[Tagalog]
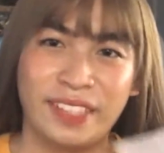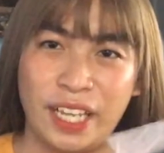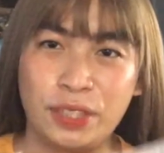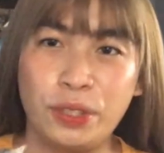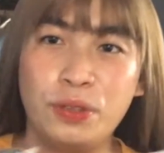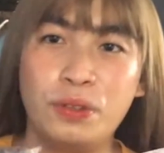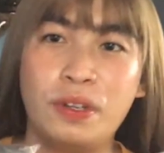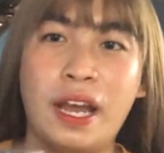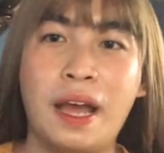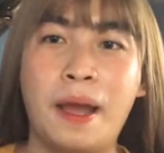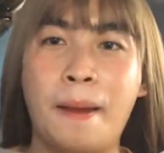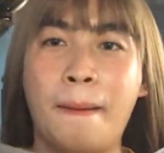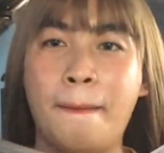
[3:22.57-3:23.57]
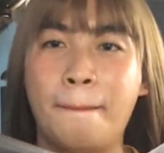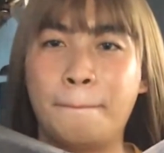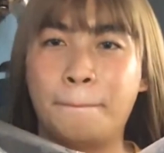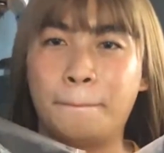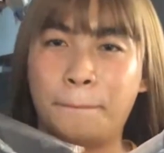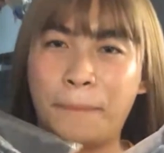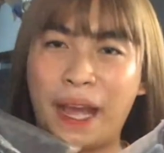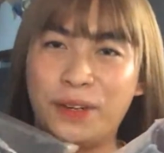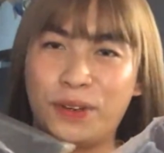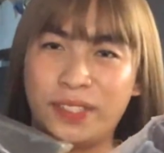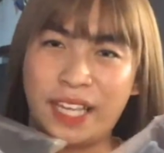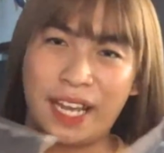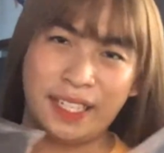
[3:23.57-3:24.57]
ito yung um, paano
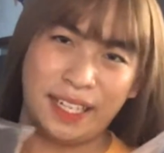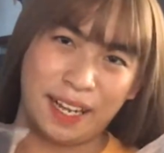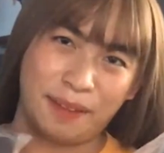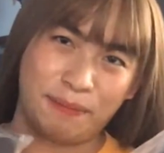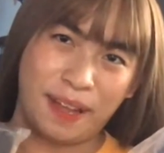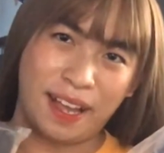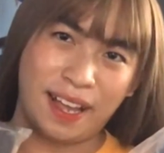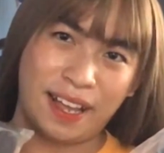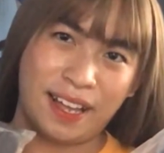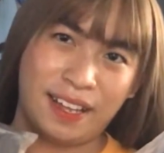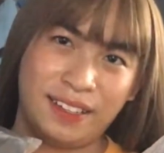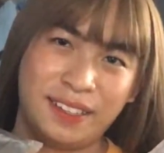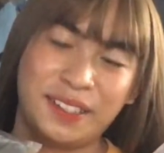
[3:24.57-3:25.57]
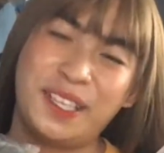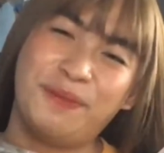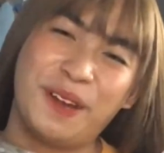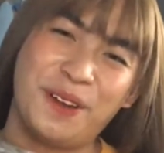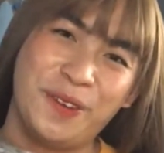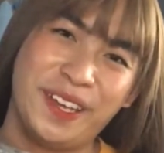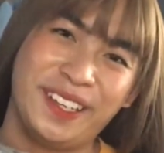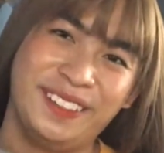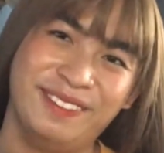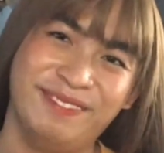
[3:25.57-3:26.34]
ko sa kanila pa giveaway.